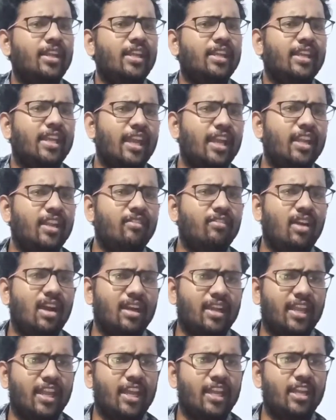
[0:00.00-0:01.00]
நீ கேரிவா
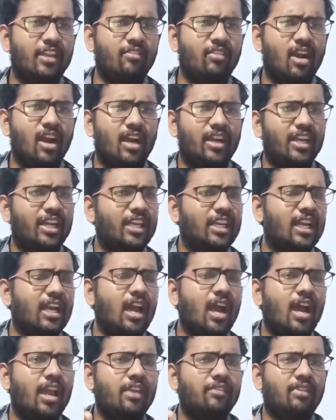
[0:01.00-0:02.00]
கேரிவா
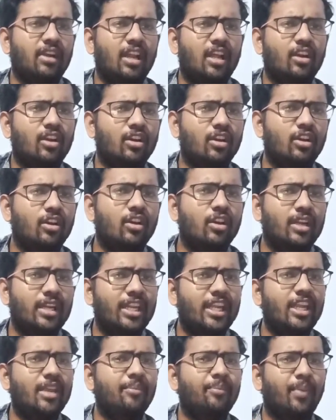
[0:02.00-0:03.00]
நின்னலாய் வளர்னு
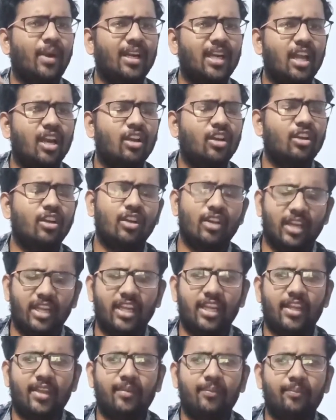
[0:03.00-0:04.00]
நீ படர்னு
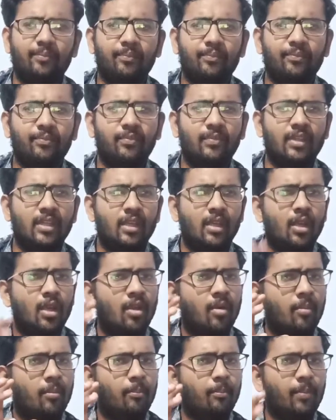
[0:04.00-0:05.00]
நீ
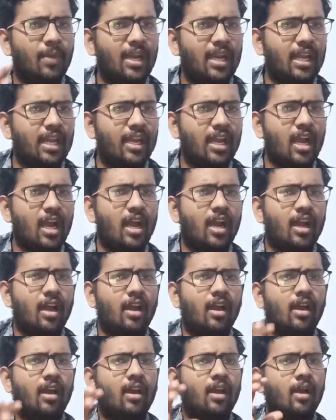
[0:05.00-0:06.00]
மெல்லையா
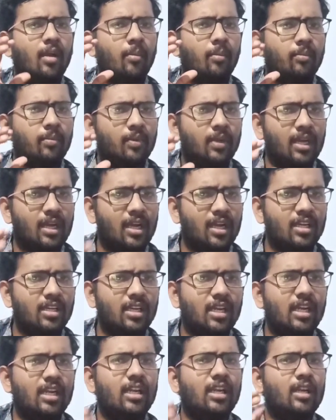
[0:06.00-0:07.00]

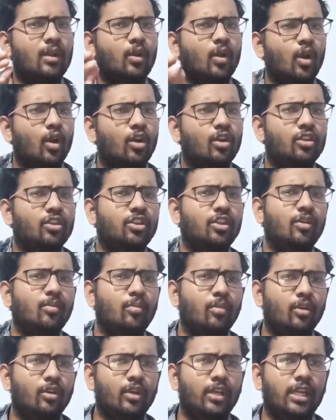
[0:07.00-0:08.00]
நகங்கள் கோர்த்து
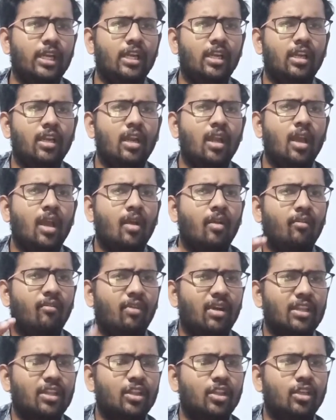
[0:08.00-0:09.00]
முன்னில்
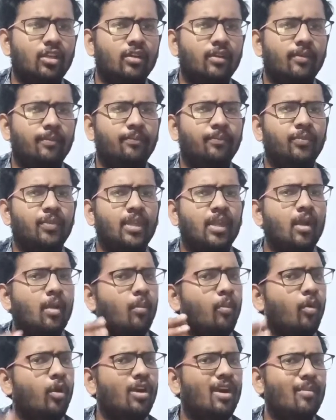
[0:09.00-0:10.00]
வந்து
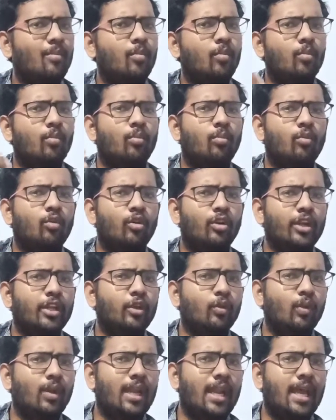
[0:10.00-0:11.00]
முகம்
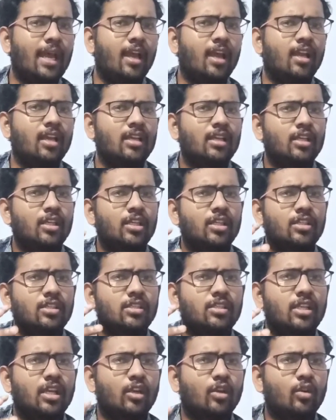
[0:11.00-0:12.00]
மூடியுள்ள
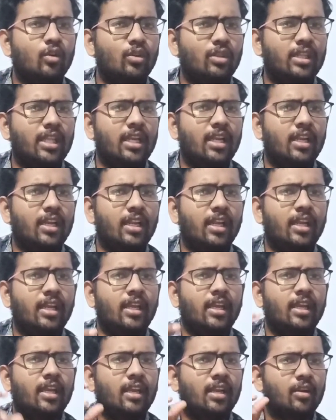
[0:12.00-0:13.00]
செகுந்தனே
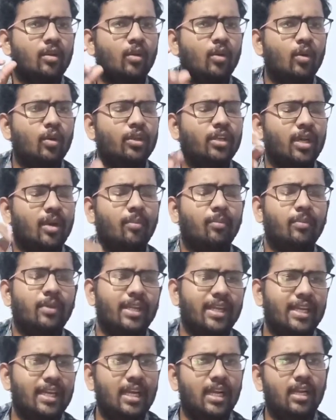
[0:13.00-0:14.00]
கூட்டம்
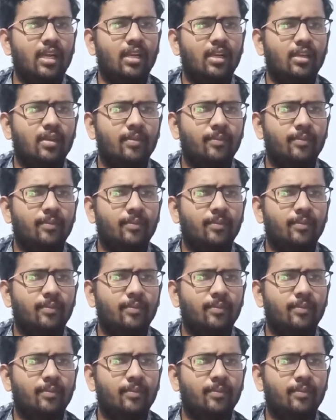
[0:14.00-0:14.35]
நீங்கள்